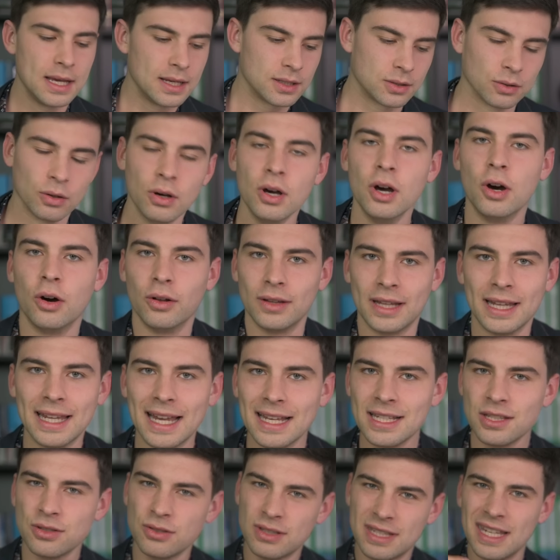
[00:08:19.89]
So, und dann
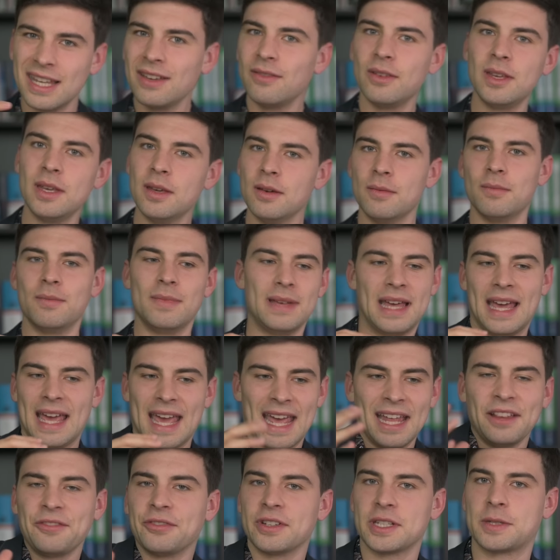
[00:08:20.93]
hast du es irgendwie
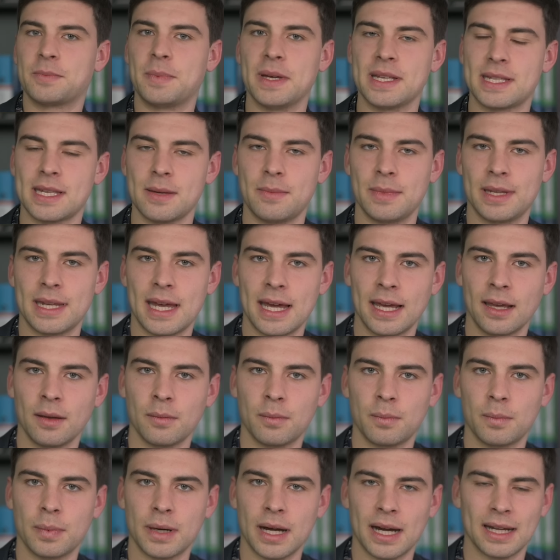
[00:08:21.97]
etwas besser mit
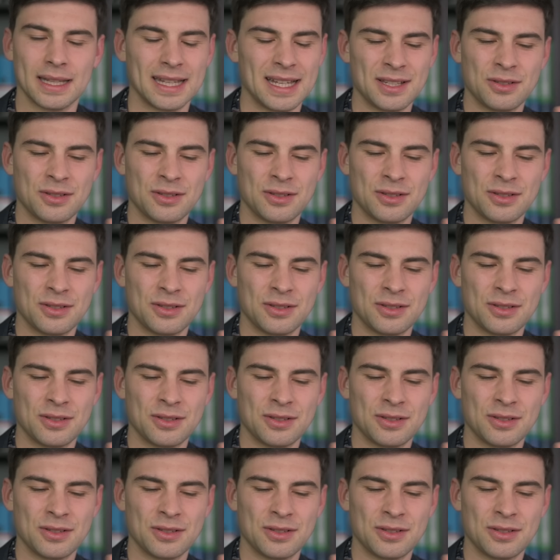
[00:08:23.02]
eingebracht.